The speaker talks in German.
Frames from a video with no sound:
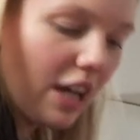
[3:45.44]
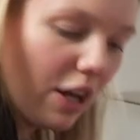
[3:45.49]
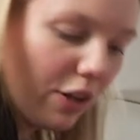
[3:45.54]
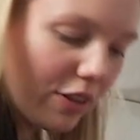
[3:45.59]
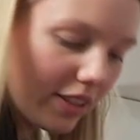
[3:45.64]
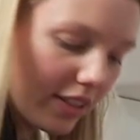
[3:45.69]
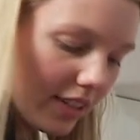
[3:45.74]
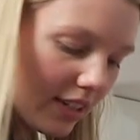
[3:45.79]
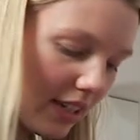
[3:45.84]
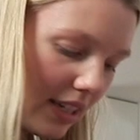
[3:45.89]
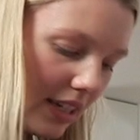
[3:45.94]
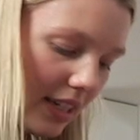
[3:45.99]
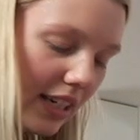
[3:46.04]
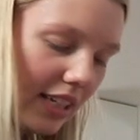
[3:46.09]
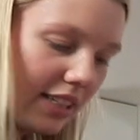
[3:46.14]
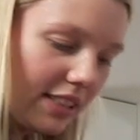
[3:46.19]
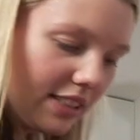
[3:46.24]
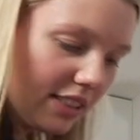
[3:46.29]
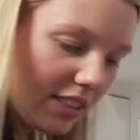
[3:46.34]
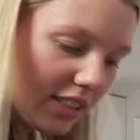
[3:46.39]
Ja, und
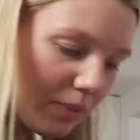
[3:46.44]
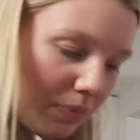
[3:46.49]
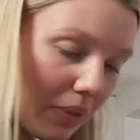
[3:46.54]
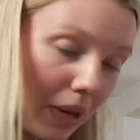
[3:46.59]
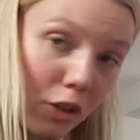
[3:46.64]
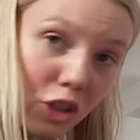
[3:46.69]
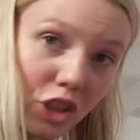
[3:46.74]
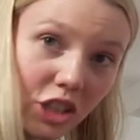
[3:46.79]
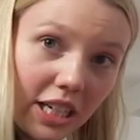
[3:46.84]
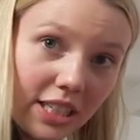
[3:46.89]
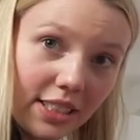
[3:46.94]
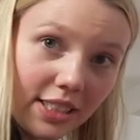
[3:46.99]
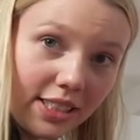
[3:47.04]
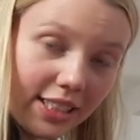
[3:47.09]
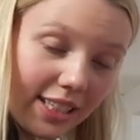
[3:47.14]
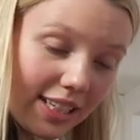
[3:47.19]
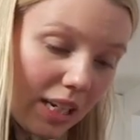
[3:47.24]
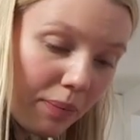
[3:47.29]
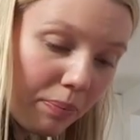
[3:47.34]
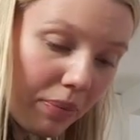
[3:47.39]
die Bausteine,
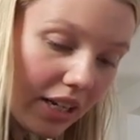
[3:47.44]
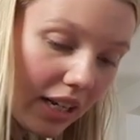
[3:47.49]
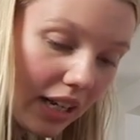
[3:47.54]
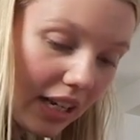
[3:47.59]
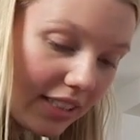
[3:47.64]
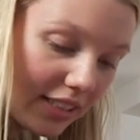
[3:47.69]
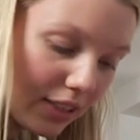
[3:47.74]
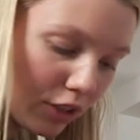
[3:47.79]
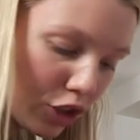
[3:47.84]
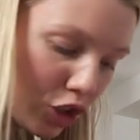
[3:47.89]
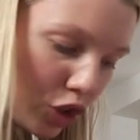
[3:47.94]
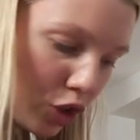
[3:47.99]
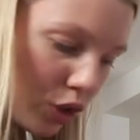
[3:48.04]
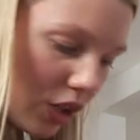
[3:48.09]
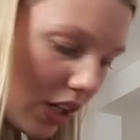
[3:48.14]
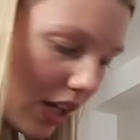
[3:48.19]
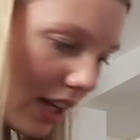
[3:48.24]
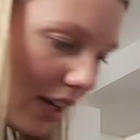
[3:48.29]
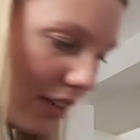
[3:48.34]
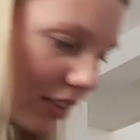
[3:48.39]
die klappen halt auch schön
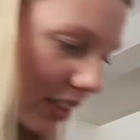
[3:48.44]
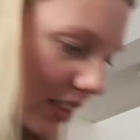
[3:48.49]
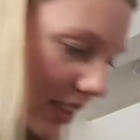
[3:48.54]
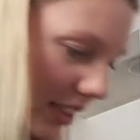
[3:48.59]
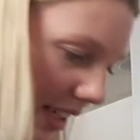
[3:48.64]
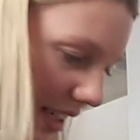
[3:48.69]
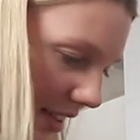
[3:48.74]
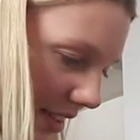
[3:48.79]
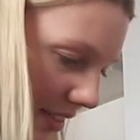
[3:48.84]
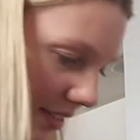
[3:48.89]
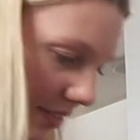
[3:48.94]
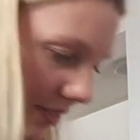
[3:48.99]
laut, ne?